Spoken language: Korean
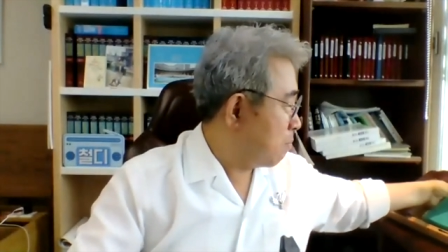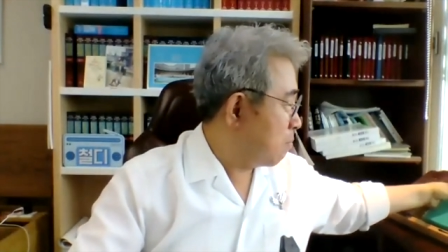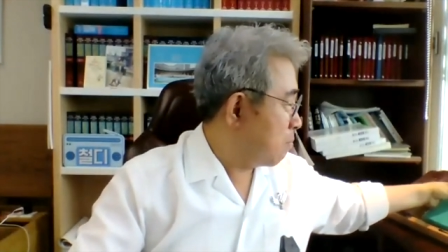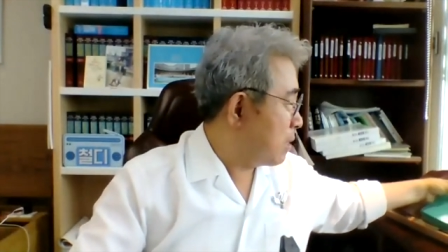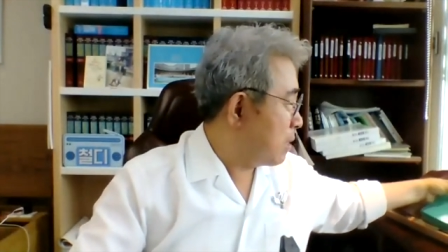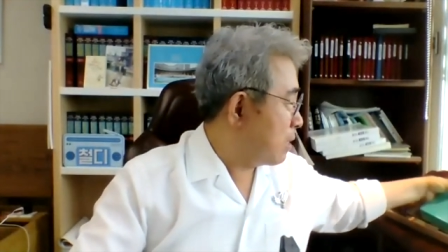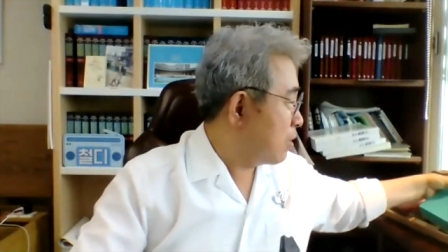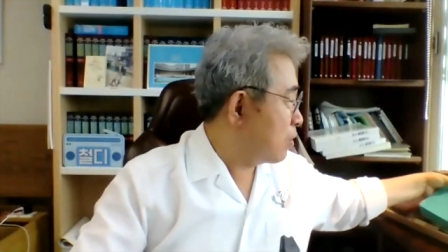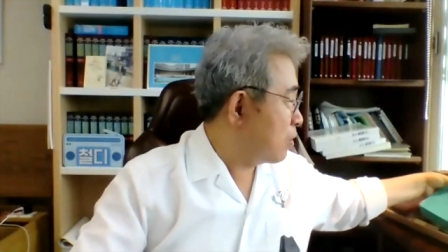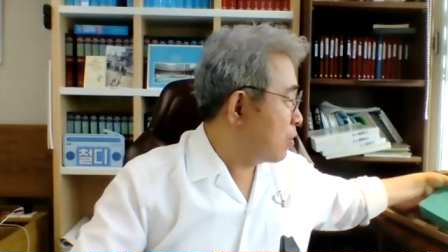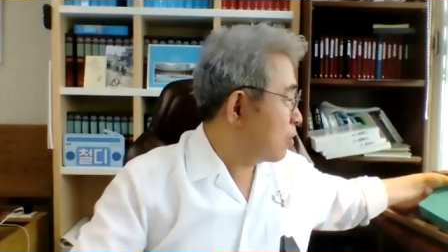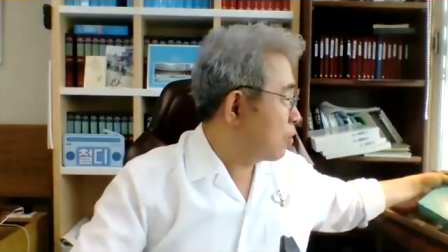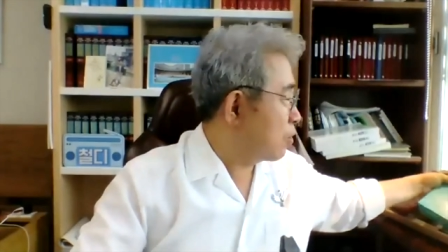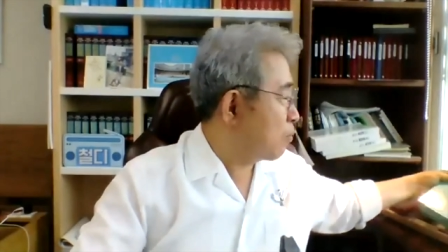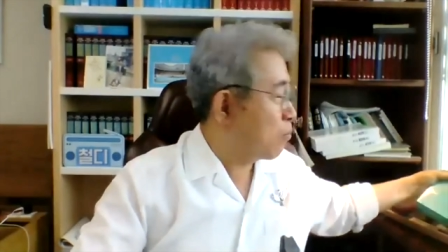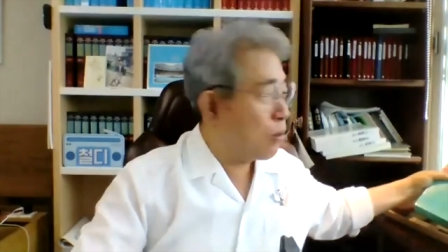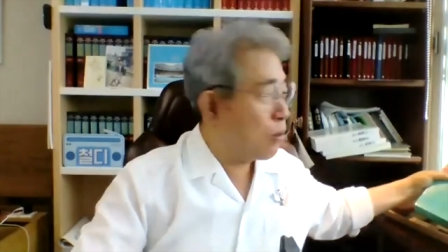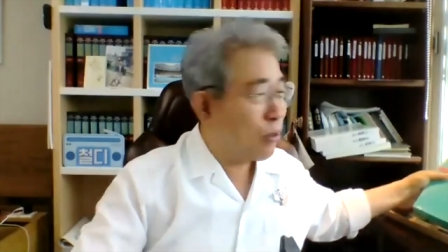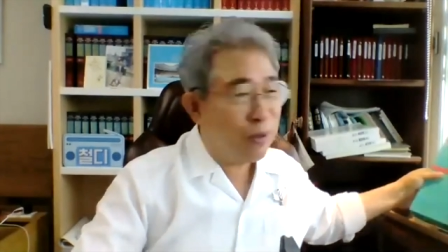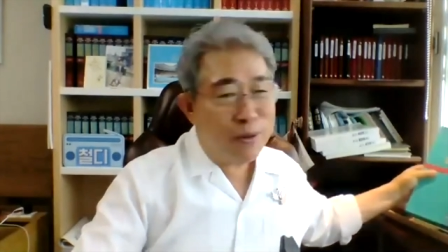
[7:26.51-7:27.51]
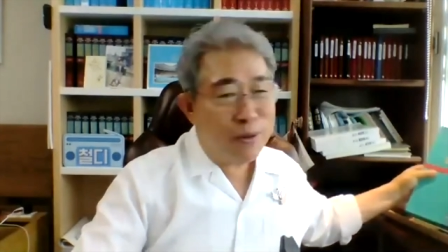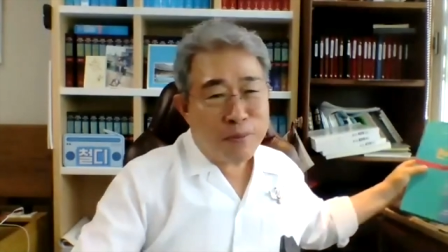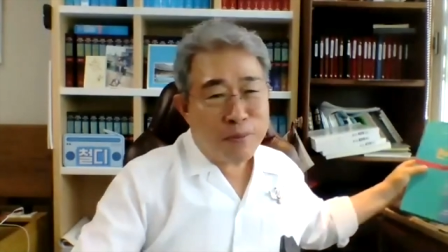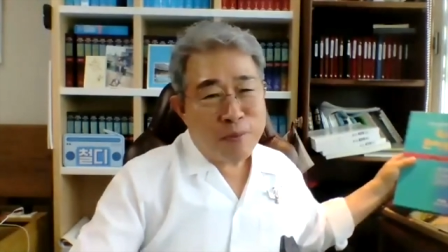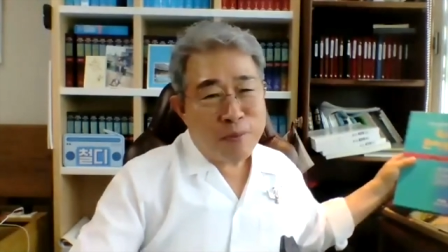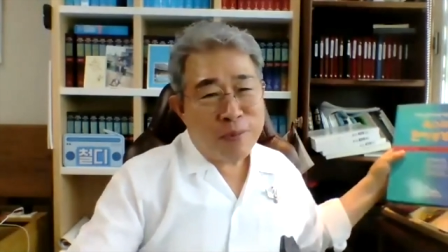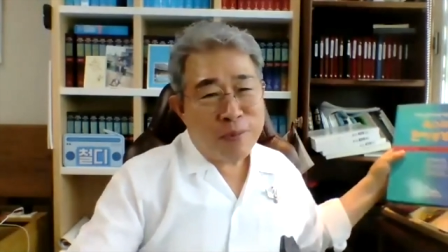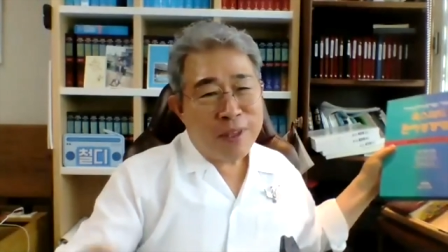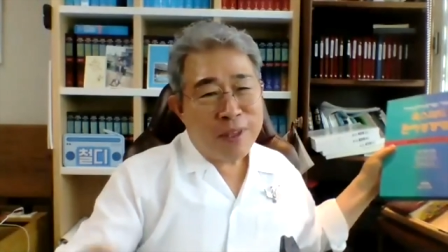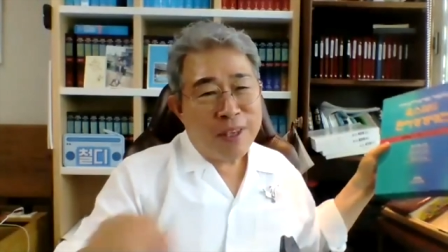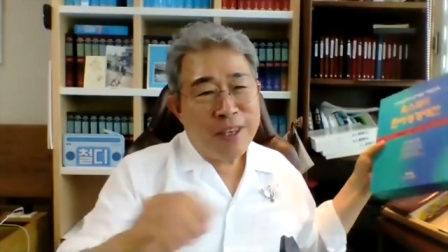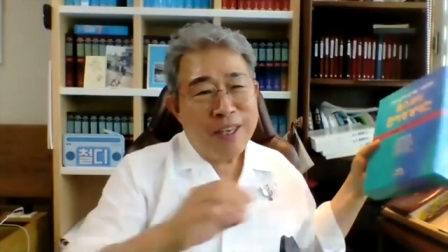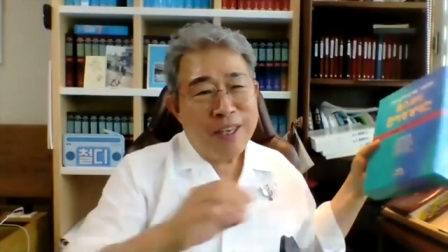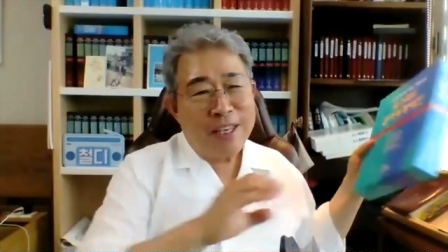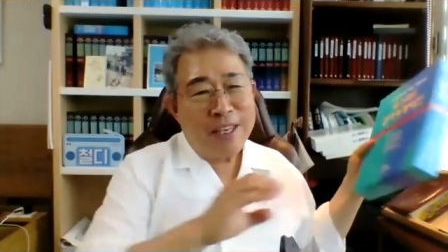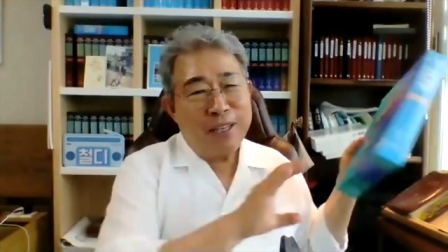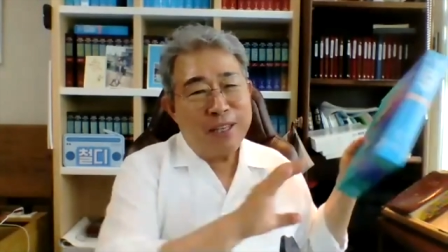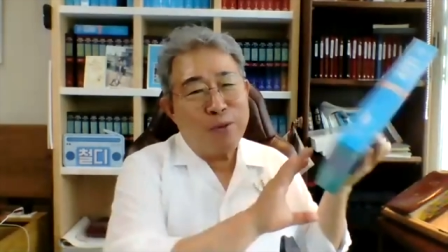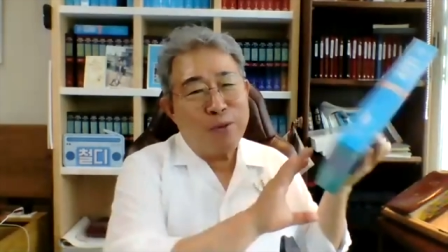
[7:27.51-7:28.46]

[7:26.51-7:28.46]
몇 년 전서부터 이